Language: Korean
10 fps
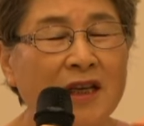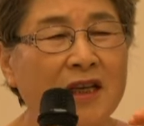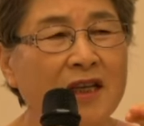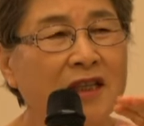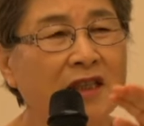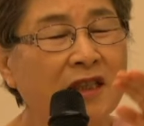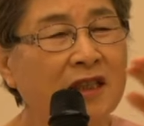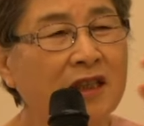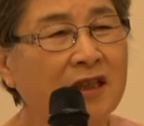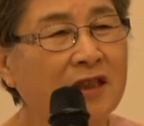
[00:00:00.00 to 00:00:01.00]
이
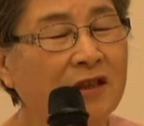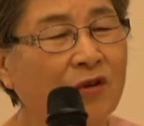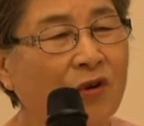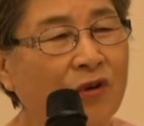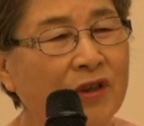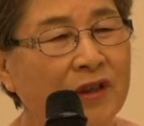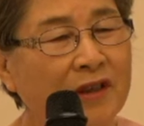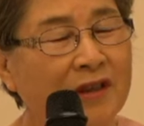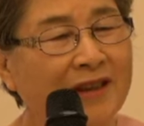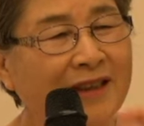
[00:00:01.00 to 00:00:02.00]
진리를
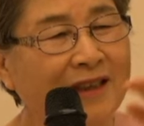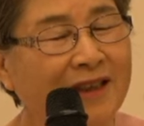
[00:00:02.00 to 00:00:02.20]
고리를 다